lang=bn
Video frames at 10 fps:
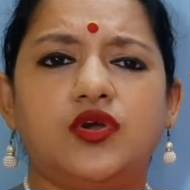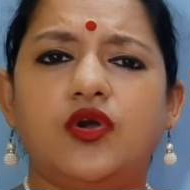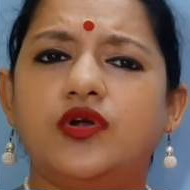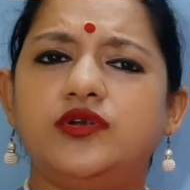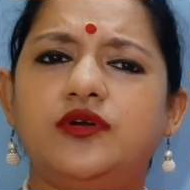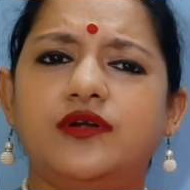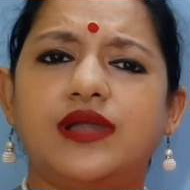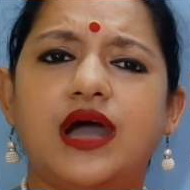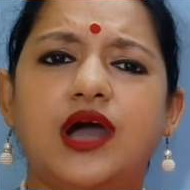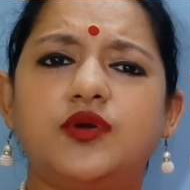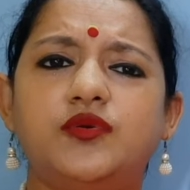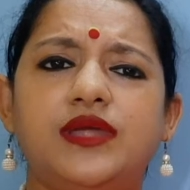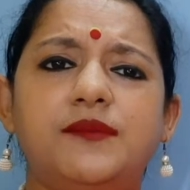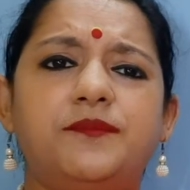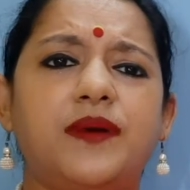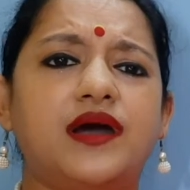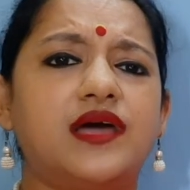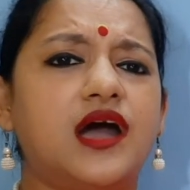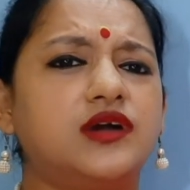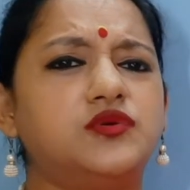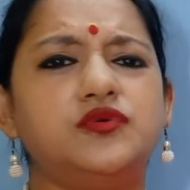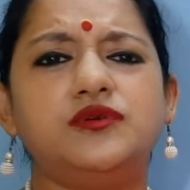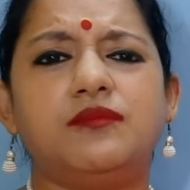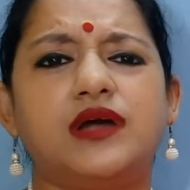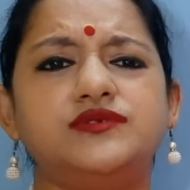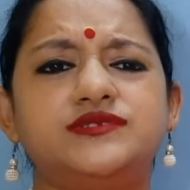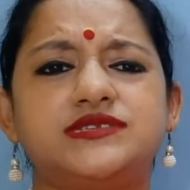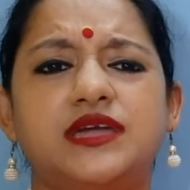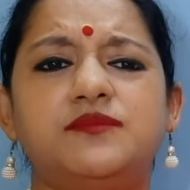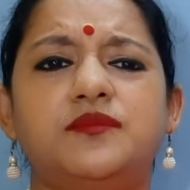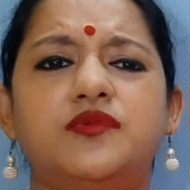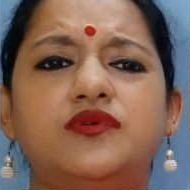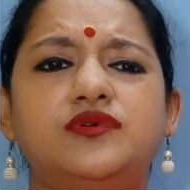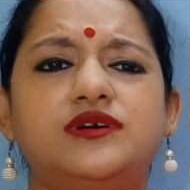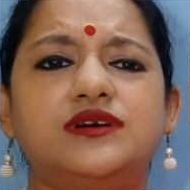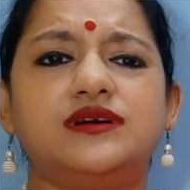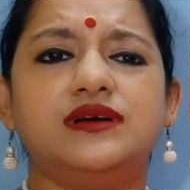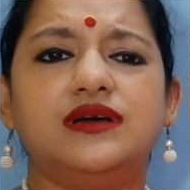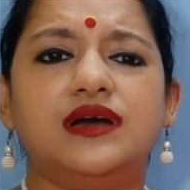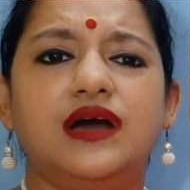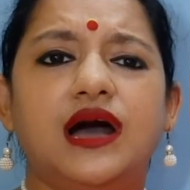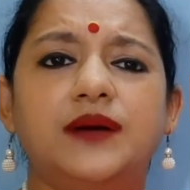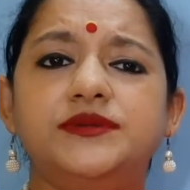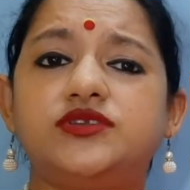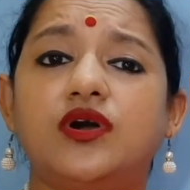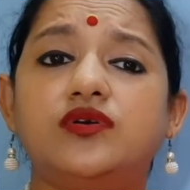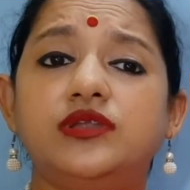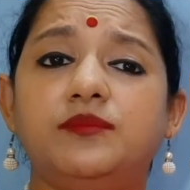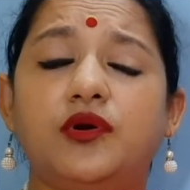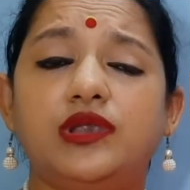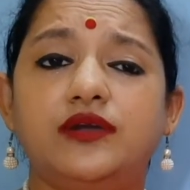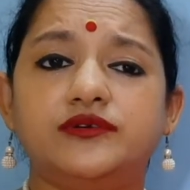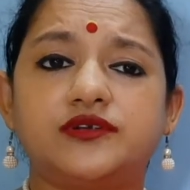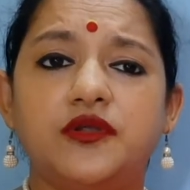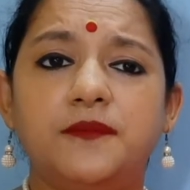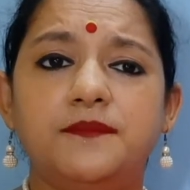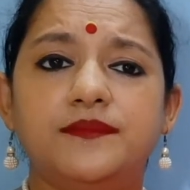গনগনা আগুনের পাড়া আগুন মানুষের মুখ আমি তখনই বলে উঠলুম